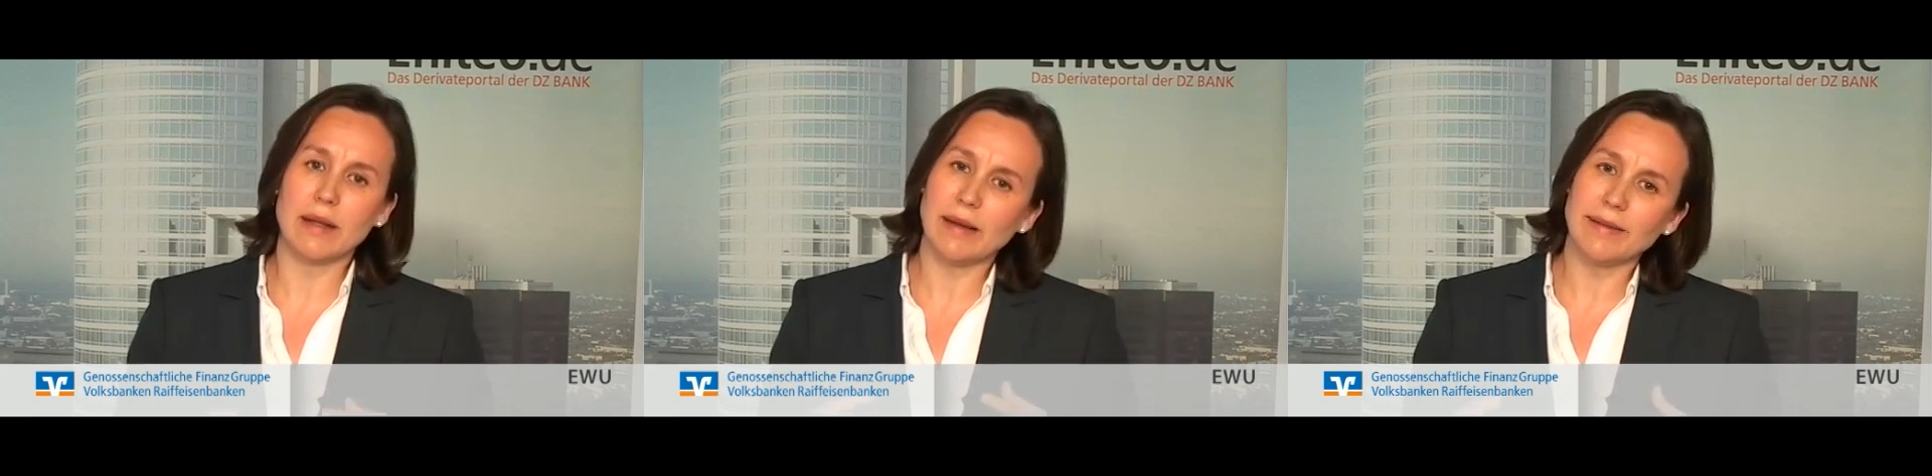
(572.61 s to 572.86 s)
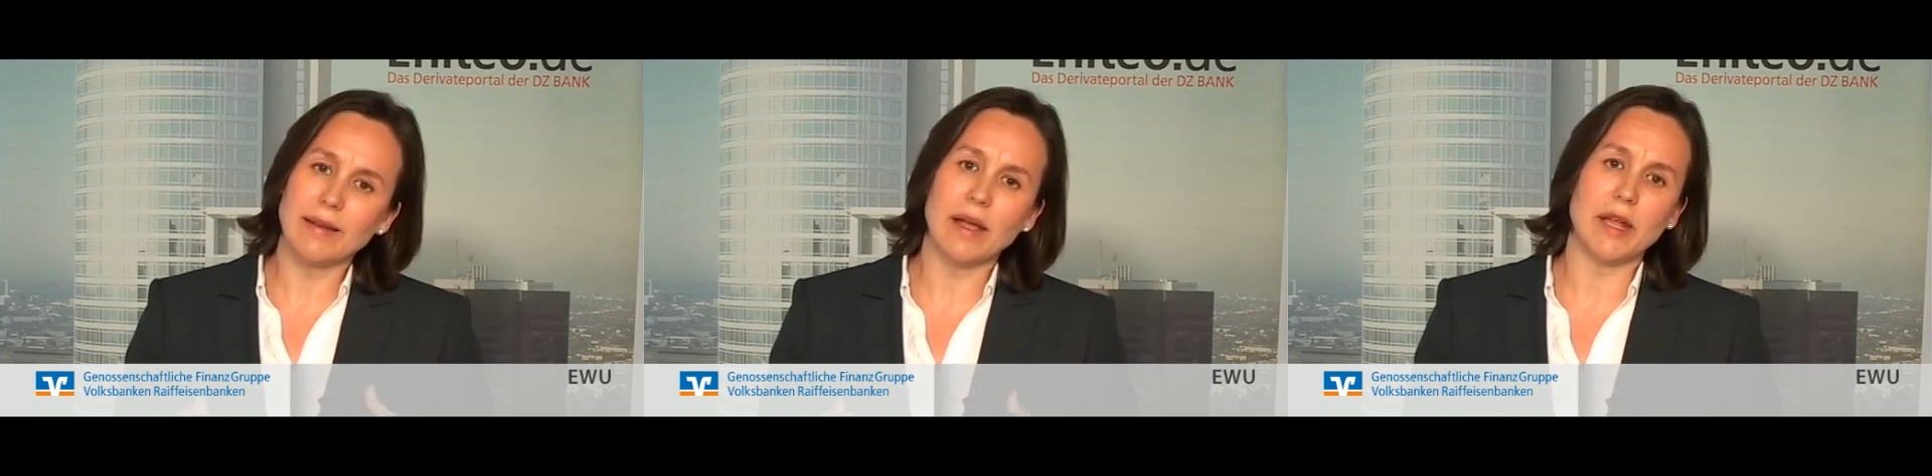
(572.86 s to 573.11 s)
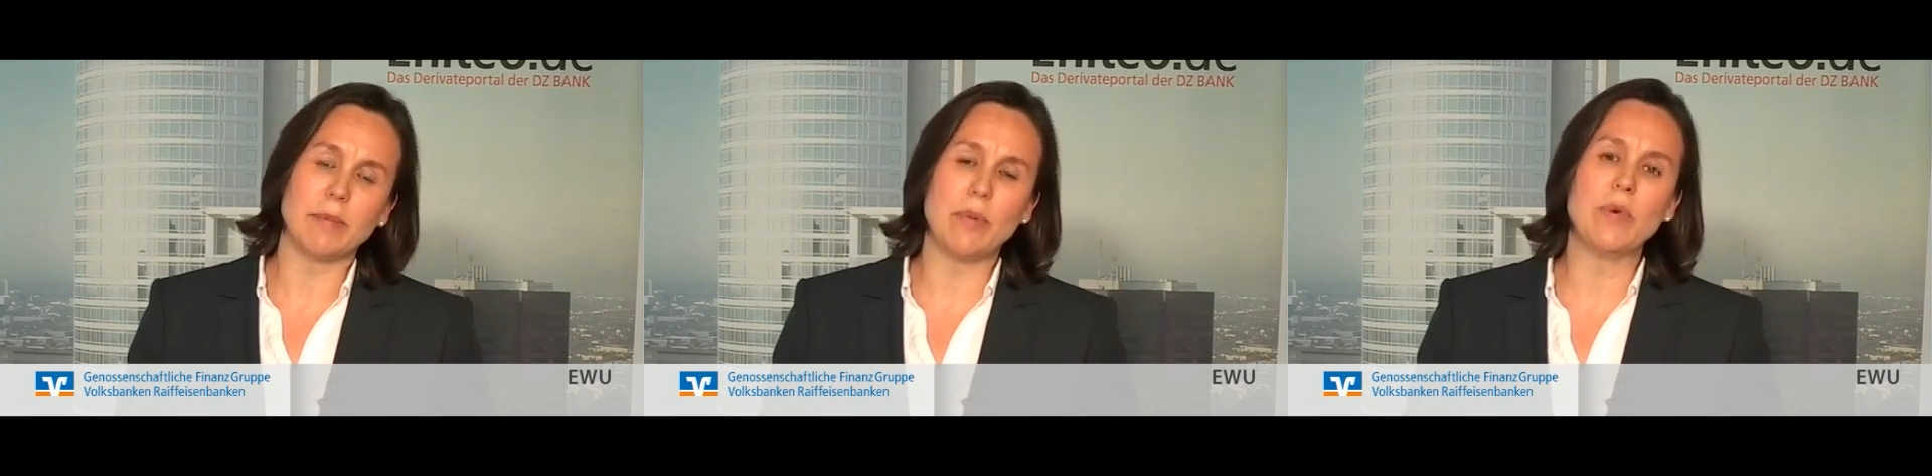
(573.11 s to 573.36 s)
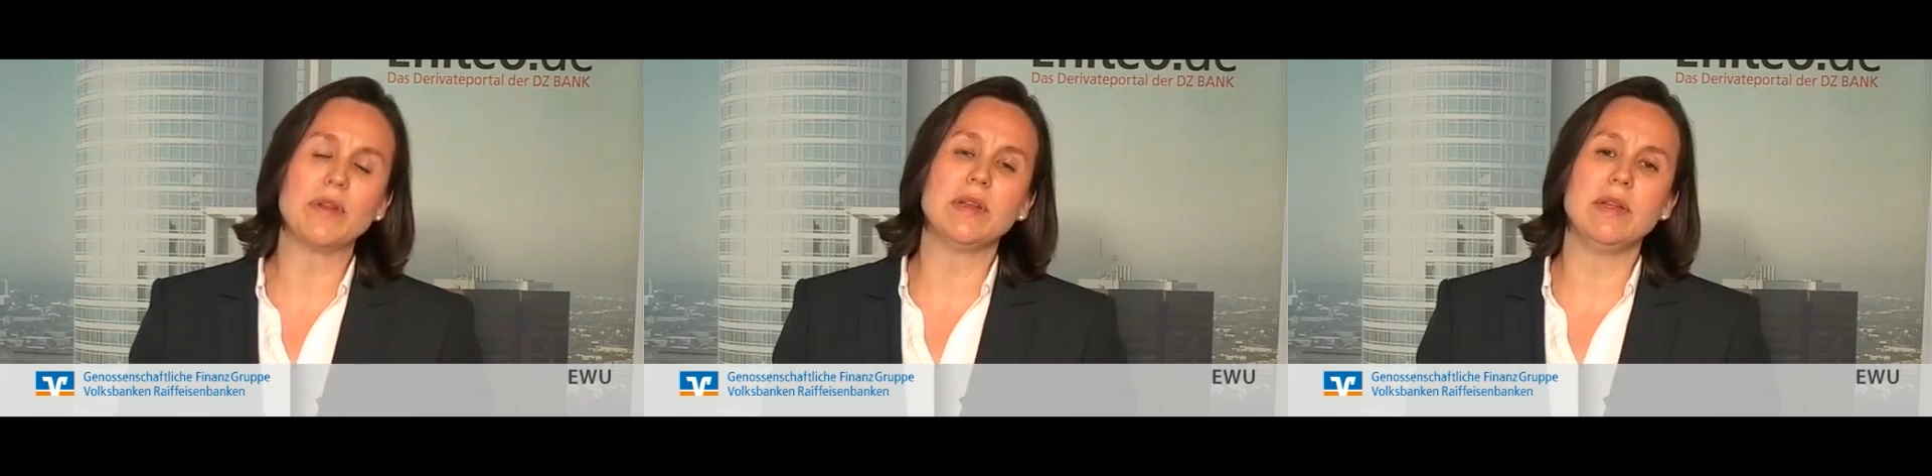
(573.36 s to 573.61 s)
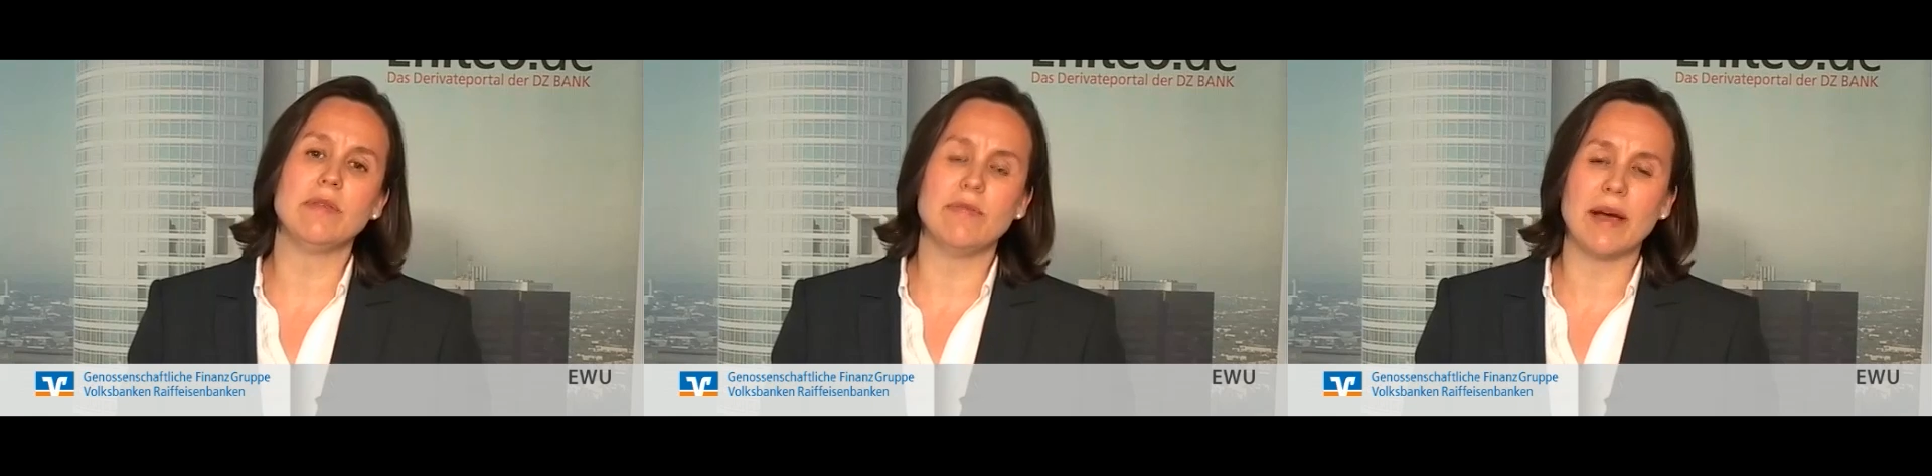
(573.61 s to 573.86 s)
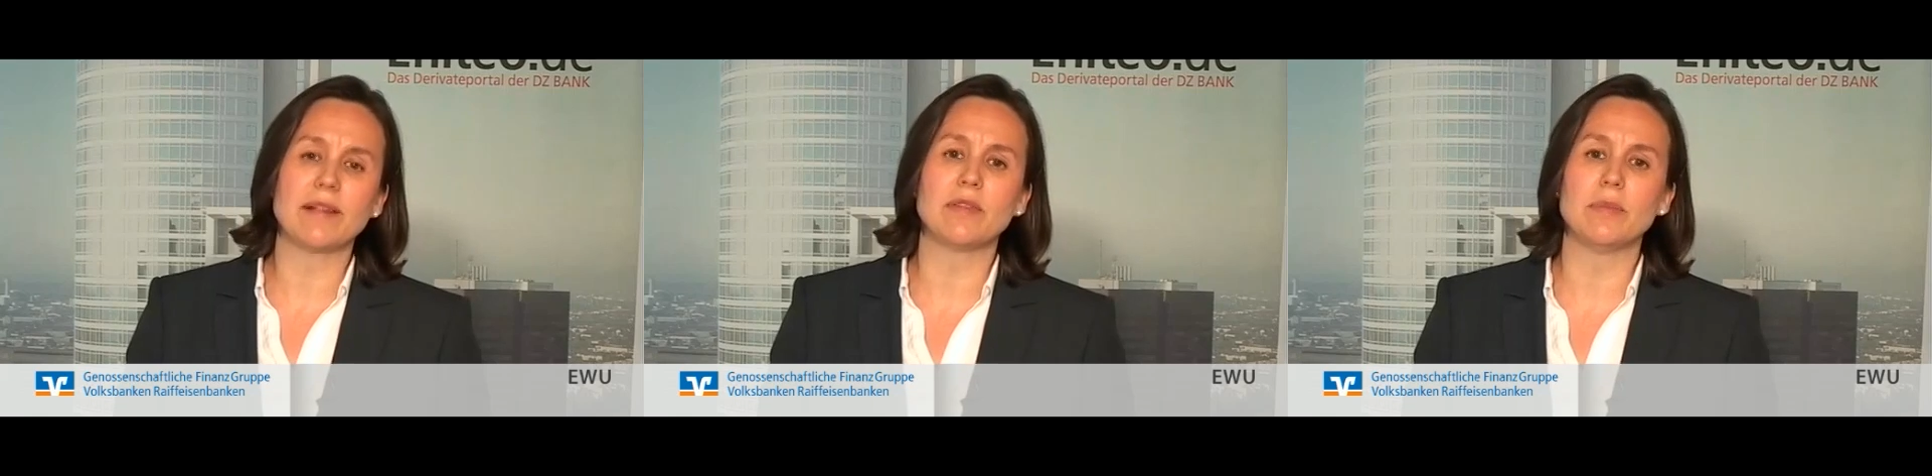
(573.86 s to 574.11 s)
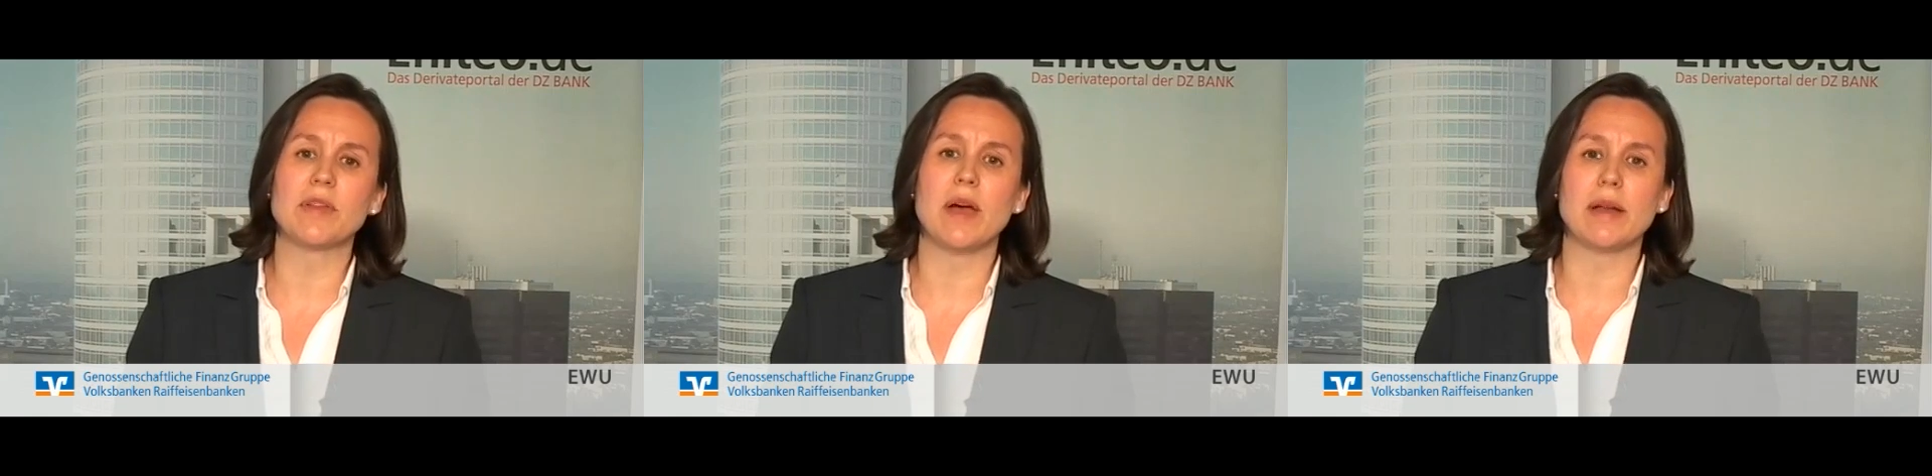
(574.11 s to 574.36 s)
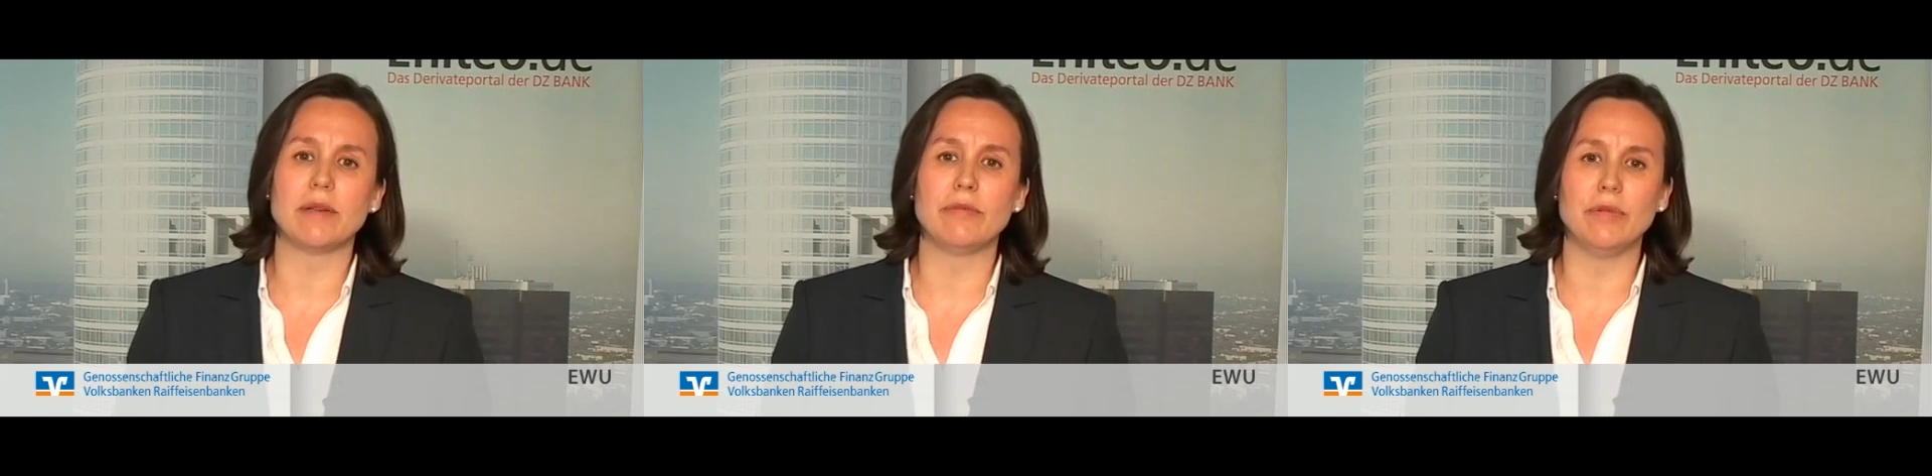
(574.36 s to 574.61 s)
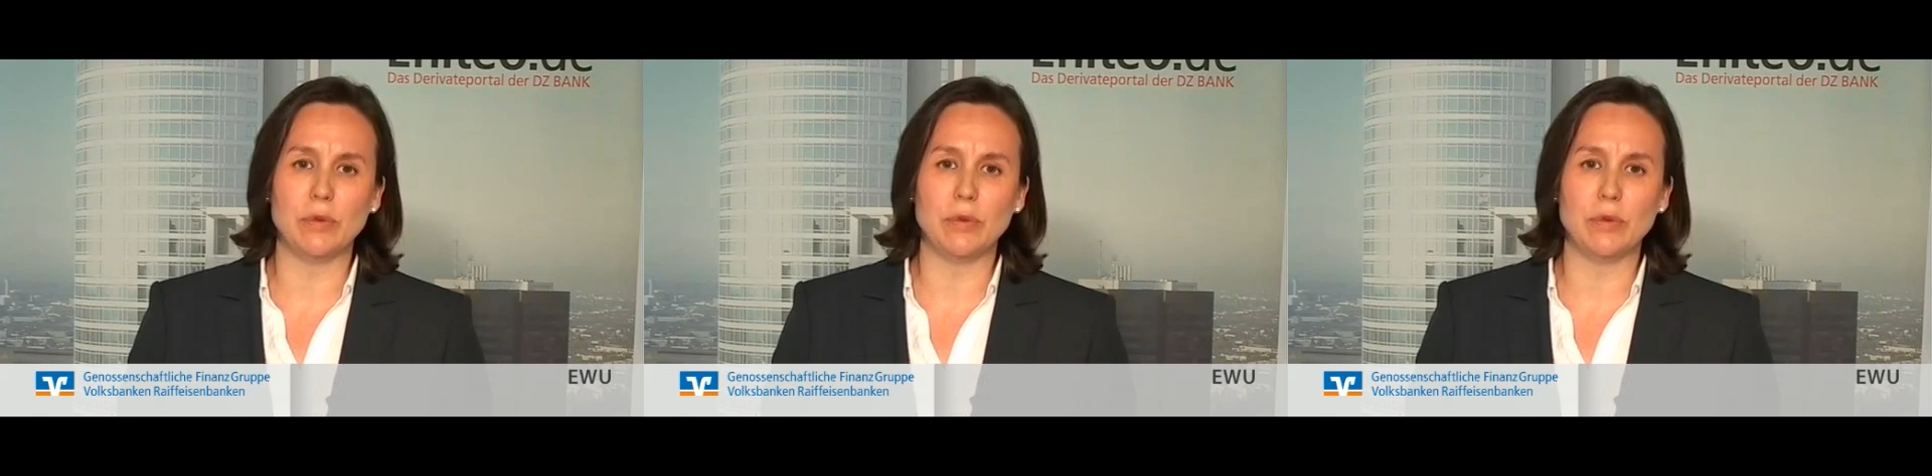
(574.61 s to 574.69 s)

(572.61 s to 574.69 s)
ganz leicht positive Wachstumsraten für